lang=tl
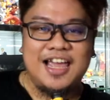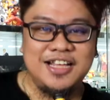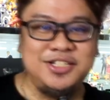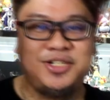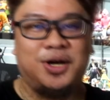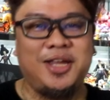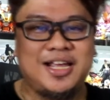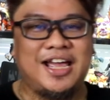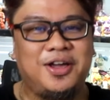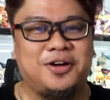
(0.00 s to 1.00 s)
nag-enjoy
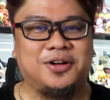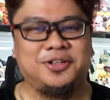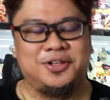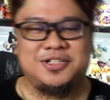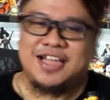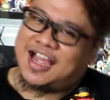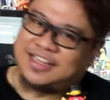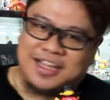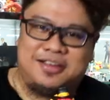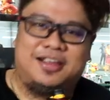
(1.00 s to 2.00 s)
kayo no, sa
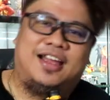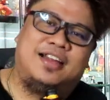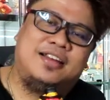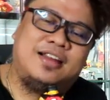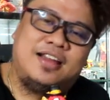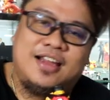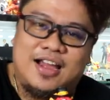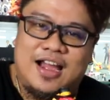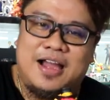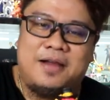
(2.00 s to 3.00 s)
ating
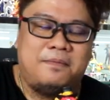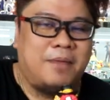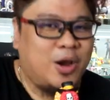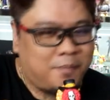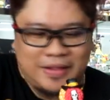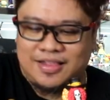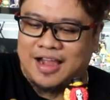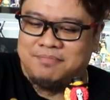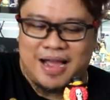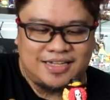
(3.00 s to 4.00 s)
uh, malupit
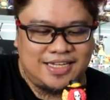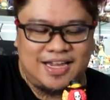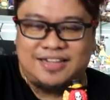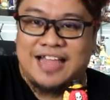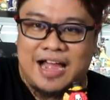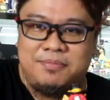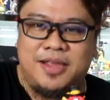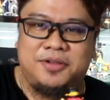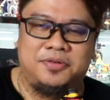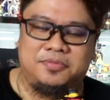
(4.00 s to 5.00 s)
na unboxing. Ang
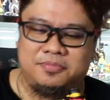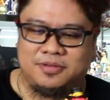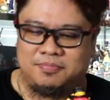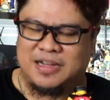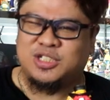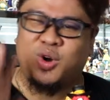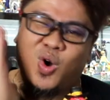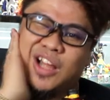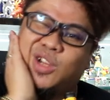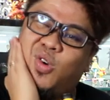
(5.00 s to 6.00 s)
dami, no? Pag
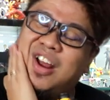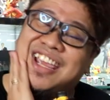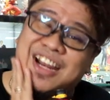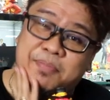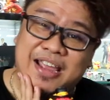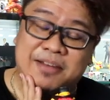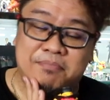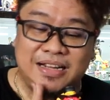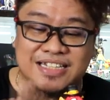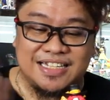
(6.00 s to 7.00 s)
straw hat crew, ang hirap
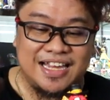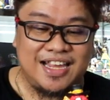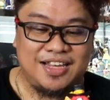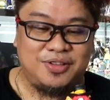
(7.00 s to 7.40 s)
i-unbox kasi eh,